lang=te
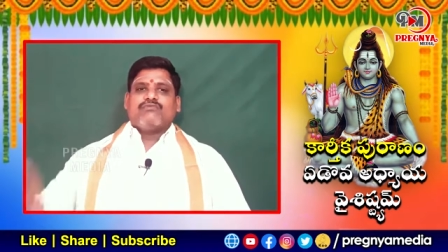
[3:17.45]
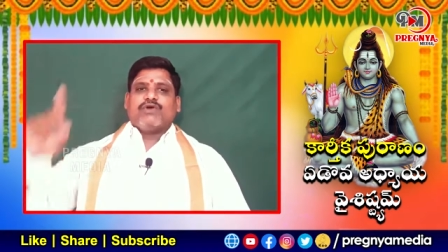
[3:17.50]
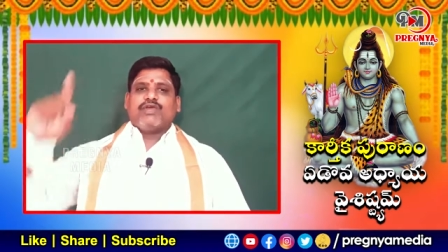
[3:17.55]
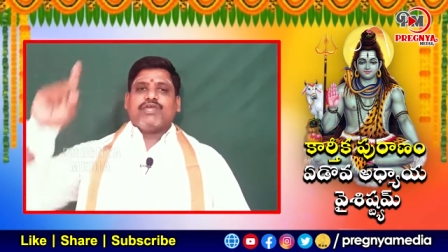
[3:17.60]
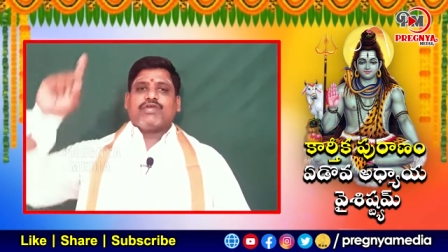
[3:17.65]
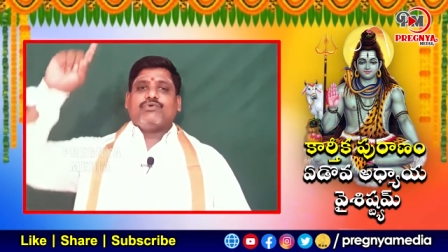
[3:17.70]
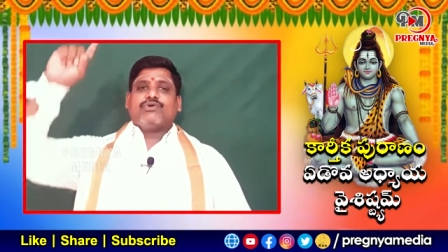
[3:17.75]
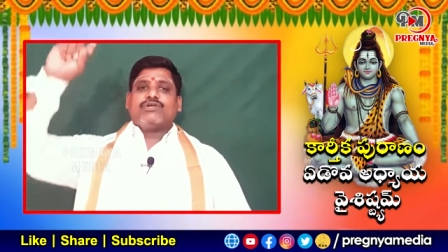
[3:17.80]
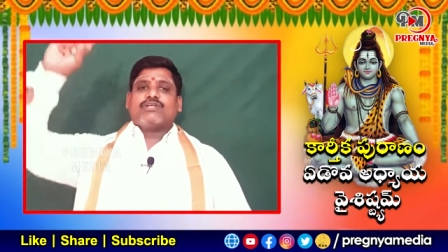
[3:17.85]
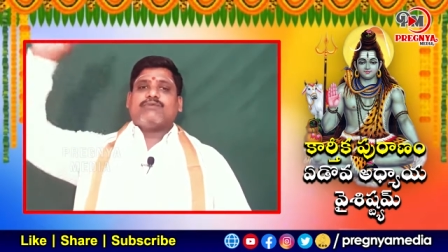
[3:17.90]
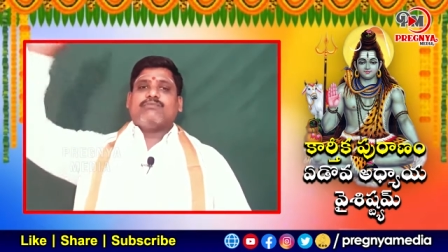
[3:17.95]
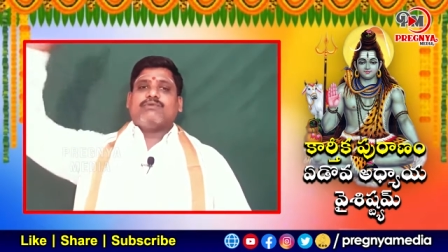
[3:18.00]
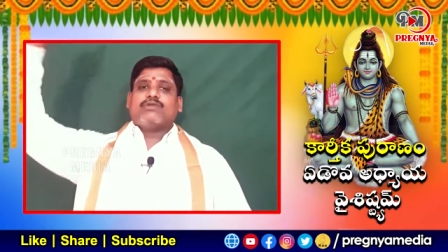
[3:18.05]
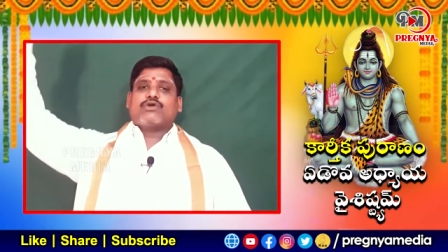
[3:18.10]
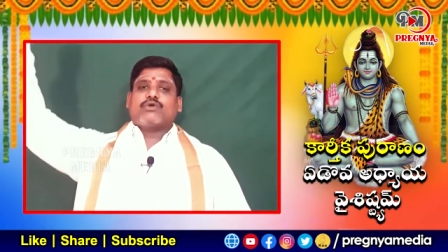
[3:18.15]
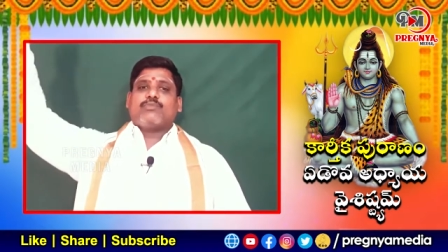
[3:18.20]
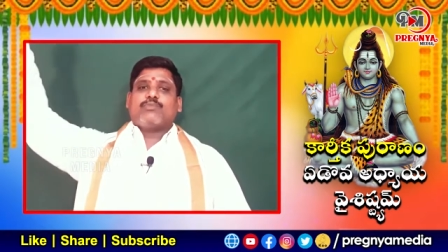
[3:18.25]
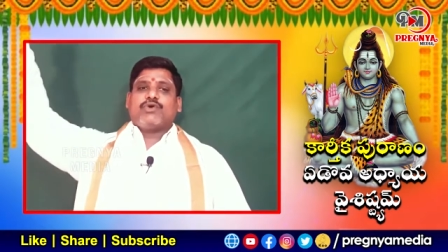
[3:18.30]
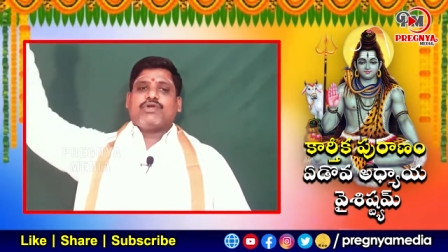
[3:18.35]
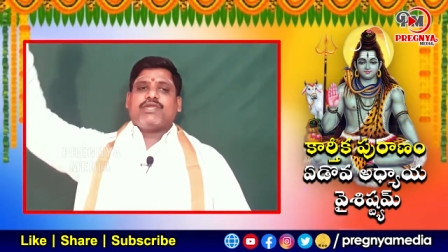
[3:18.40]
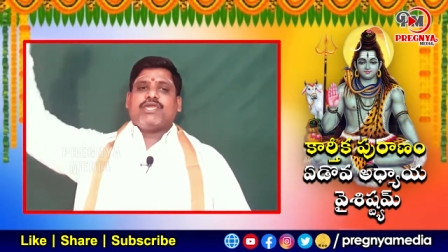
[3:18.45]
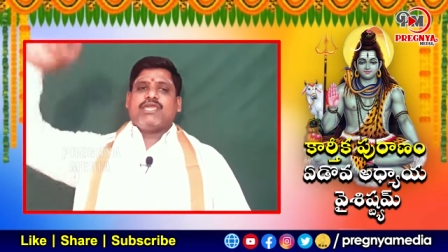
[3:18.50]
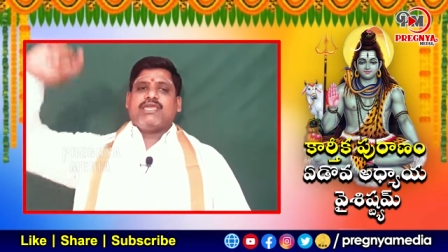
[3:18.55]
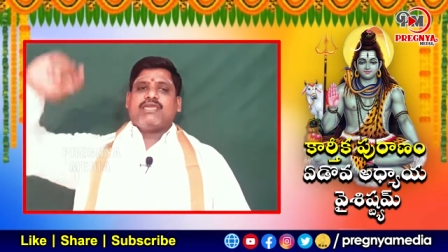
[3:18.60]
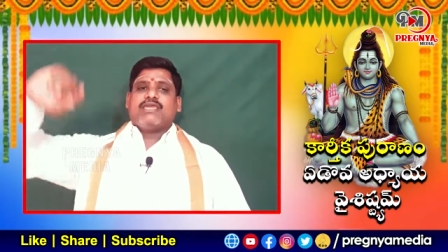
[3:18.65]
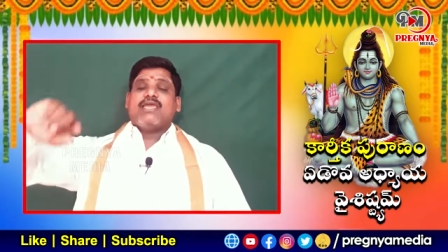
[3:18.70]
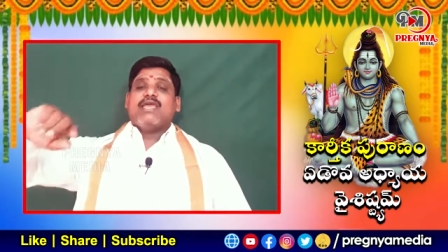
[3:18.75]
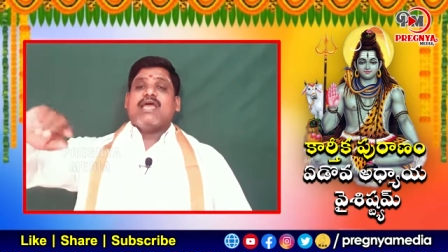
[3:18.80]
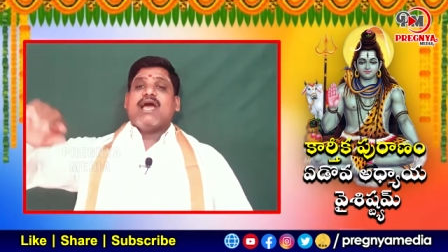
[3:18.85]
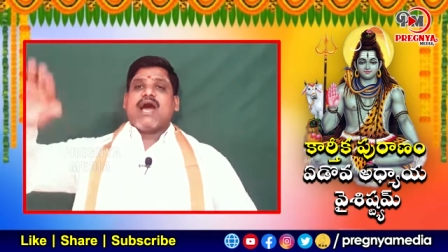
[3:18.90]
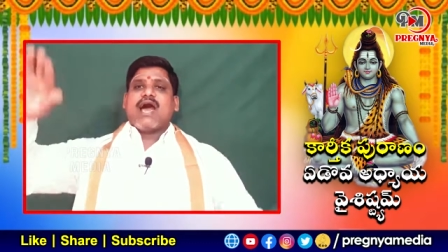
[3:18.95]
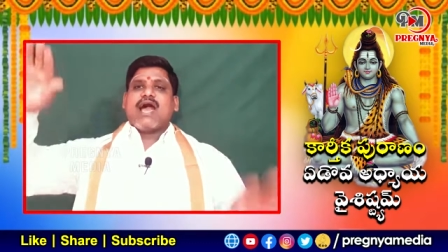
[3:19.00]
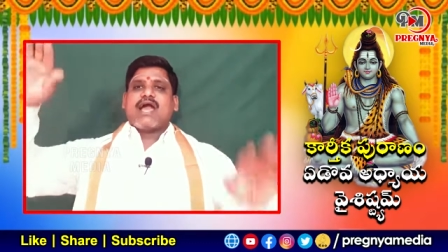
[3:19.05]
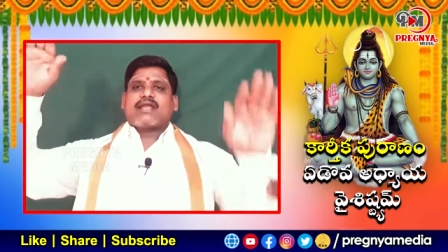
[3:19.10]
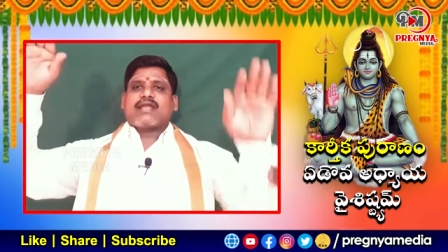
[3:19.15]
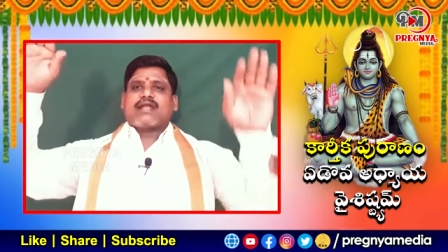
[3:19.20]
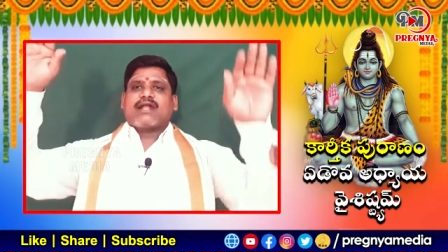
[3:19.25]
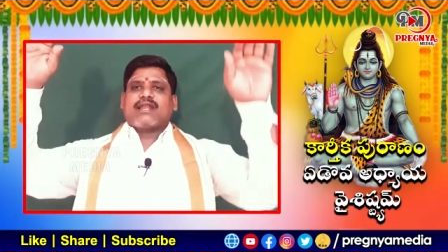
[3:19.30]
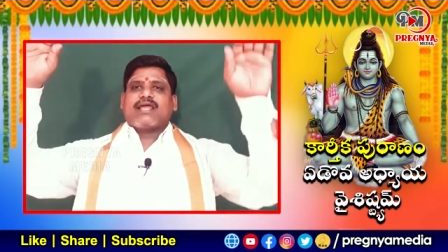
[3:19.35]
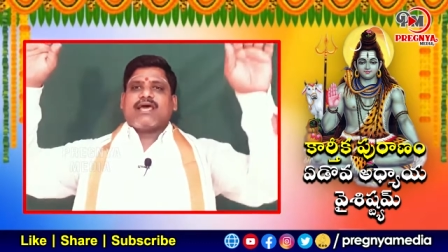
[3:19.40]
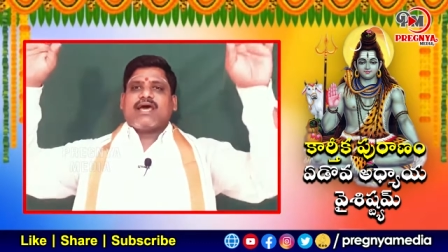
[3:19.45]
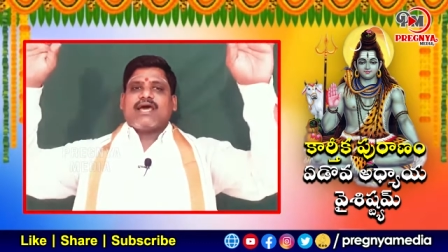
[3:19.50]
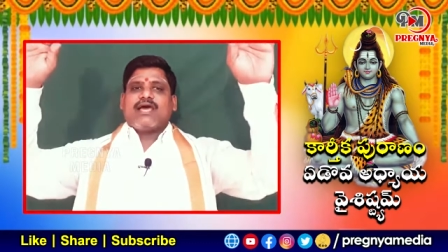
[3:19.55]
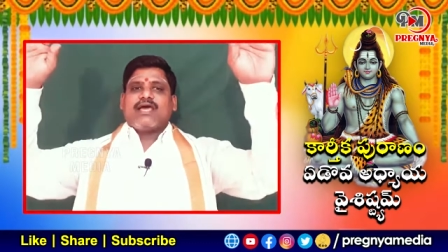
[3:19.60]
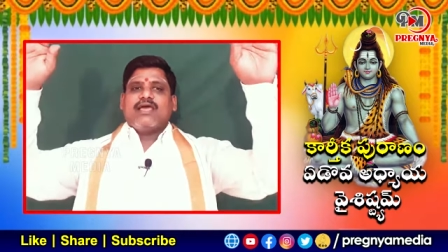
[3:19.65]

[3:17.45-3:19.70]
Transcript: వైకుంఠమునకు పోయి అక్కడ